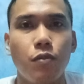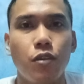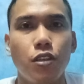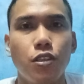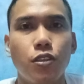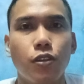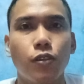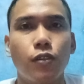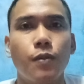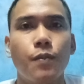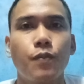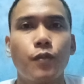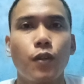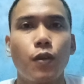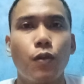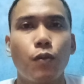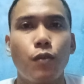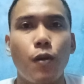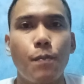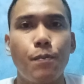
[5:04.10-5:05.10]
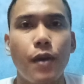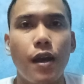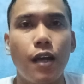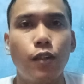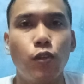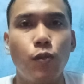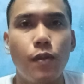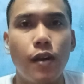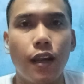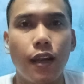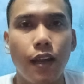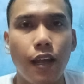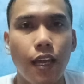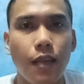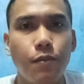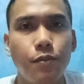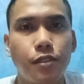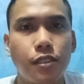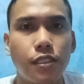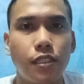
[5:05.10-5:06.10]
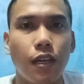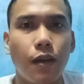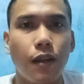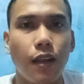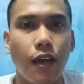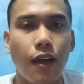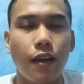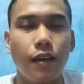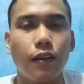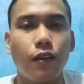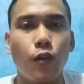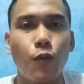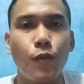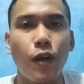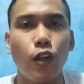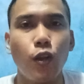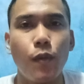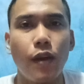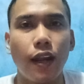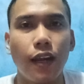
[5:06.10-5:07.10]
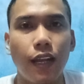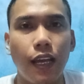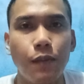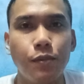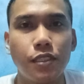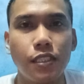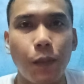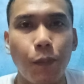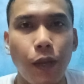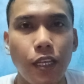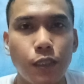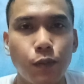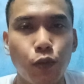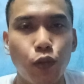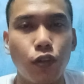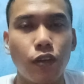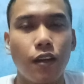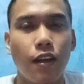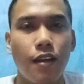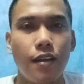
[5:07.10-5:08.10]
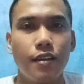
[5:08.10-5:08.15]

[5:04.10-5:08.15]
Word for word: na video kung paano mag-live sa kung paano mag-live sa Facebook